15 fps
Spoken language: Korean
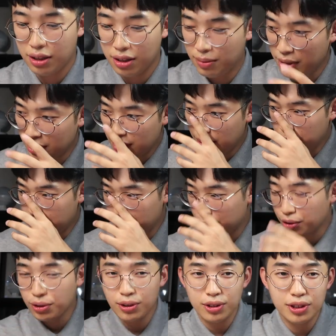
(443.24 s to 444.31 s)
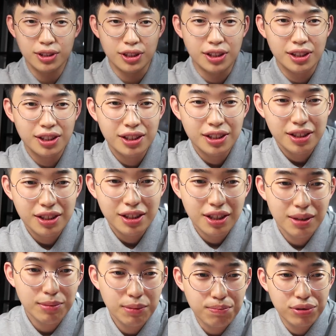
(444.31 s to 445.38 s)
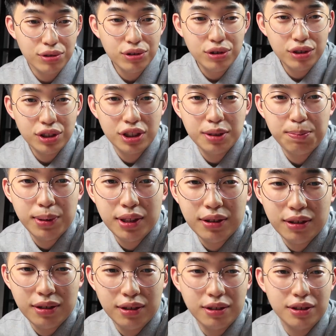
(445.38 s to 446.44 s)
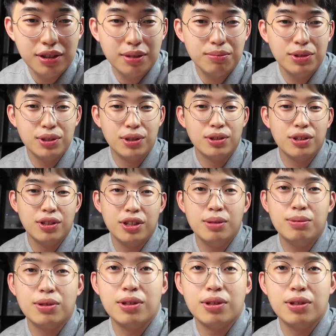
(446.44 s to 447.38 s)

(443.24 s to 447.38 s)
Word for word: 그러면은 한번 저거를 한번 블루투스 스피커를 한번 연결해